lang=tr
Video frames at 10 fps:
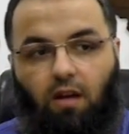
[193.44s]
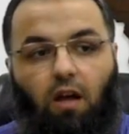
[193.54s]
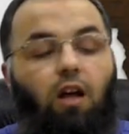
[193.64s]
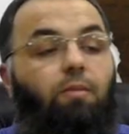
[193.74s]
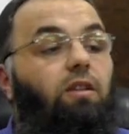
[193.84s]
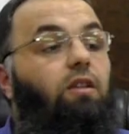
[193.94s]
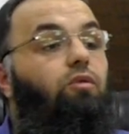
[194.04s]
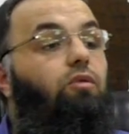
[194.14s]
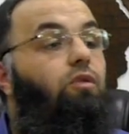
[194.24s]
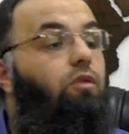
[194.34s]
Ahmet'e
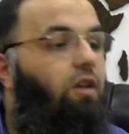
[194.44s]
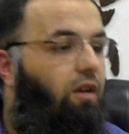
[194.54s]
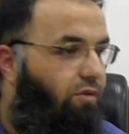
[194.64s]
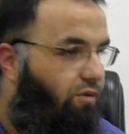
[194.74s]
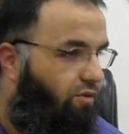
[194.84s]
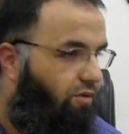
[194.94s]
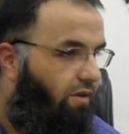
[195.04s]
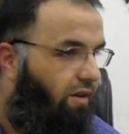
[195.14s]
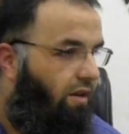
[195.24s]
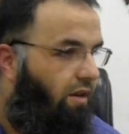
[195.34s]
doğru yöneliyor.
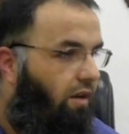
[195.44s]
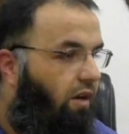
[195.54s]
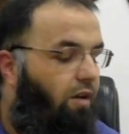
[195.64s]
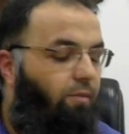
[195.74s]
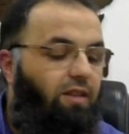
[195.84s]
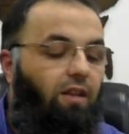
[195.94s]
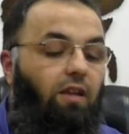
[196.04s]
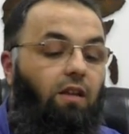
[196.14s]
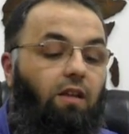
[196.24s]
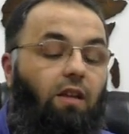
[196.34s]
Ahmet'le
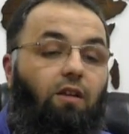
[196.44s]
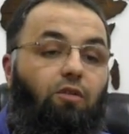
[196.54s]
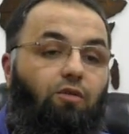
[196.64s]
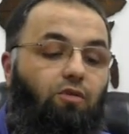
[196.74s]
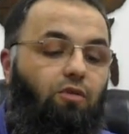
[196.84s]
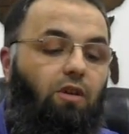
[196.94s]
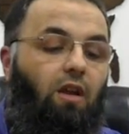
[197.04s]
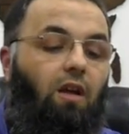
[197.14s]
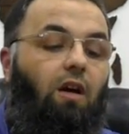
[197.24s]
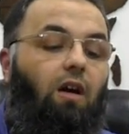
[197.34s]
ilgileniyor.
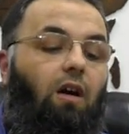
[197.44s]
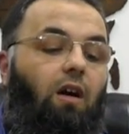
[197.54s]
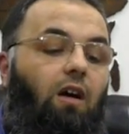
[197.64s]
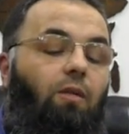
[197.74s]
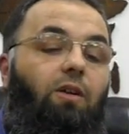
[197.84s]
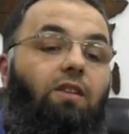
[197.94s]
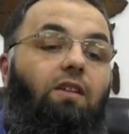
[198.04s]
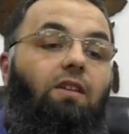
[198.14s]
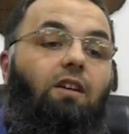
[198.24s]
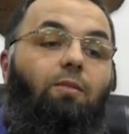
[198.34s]

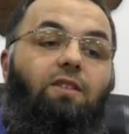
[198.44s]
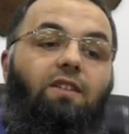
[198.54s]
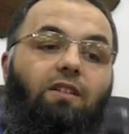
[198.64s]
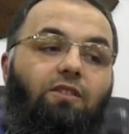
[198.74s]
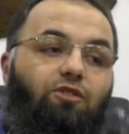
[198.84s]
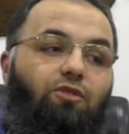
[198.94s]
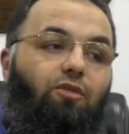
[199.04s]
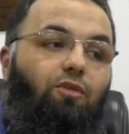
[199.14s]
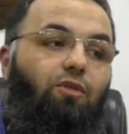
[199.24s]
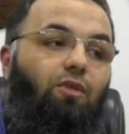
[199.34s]
Ahmet'i namaza
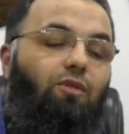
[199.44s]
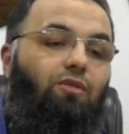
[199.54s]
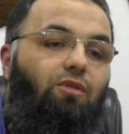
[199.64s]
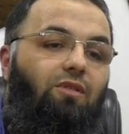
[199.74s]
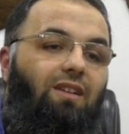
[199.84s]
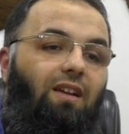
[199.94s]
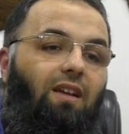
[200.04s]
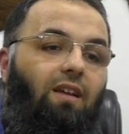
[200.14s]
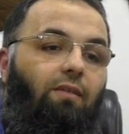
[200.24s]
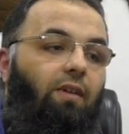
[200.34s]
alıştırıyor
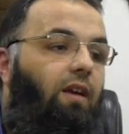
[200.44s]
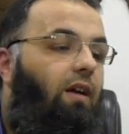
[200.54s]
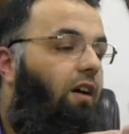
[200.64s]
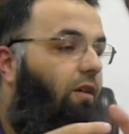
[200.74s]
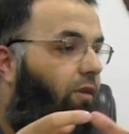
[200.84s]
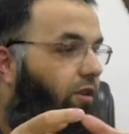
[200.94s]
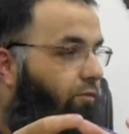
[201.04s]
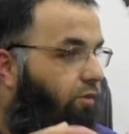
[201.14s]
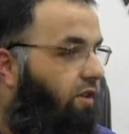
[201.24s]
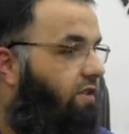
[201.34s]
ve
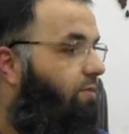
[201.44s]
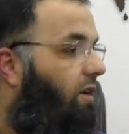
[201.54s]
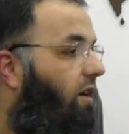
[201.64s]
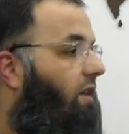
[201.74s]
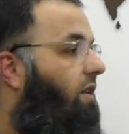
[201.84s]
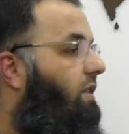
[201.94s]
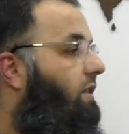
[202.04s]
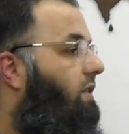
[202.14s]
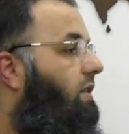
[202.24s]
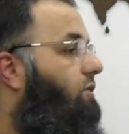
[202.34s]
Ahmet bu kısmı
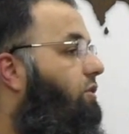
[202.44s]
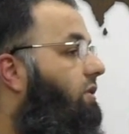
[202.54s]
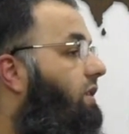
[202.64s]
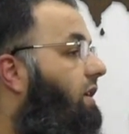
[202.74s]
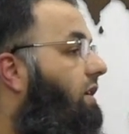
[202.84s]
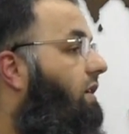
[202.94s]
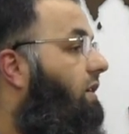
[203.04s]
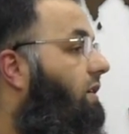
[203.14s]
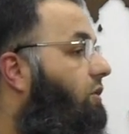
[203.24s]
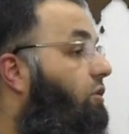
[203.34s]
anlattıktan sonra
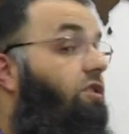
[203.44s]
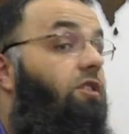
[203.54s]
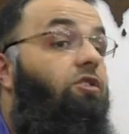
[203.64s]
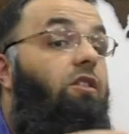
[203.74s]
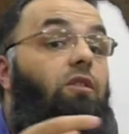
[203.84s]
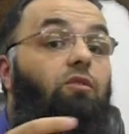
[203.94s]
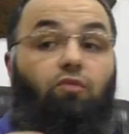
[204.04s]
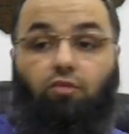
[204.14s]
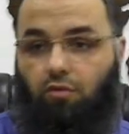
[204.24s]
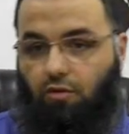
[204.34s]
gözyaşlarına
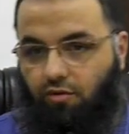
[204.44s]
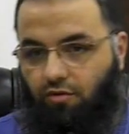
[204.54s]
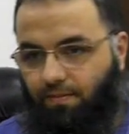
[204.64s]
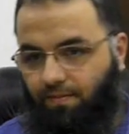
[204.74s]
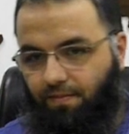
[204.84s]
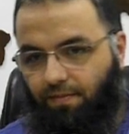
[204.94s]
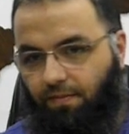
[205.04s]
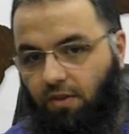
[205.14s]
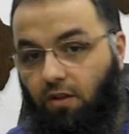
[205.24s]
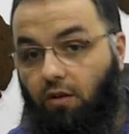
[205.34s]
tutuluyor
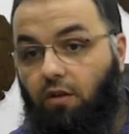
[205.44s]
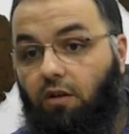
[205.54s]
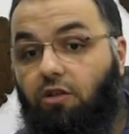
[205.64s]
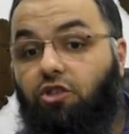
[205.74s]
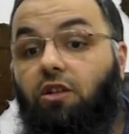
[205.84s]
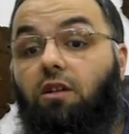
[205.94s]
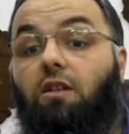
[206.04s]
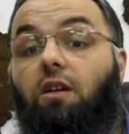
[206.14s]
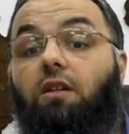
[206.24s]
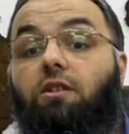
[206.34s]

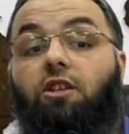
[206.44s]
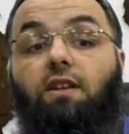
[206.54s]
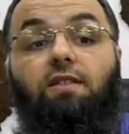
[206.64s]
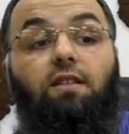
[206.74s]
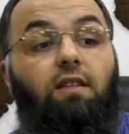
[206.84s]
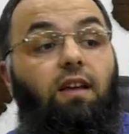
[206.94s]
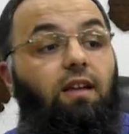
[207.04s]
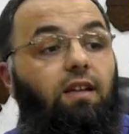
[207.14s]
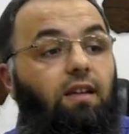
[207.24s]
hıçkırıkların içerisinde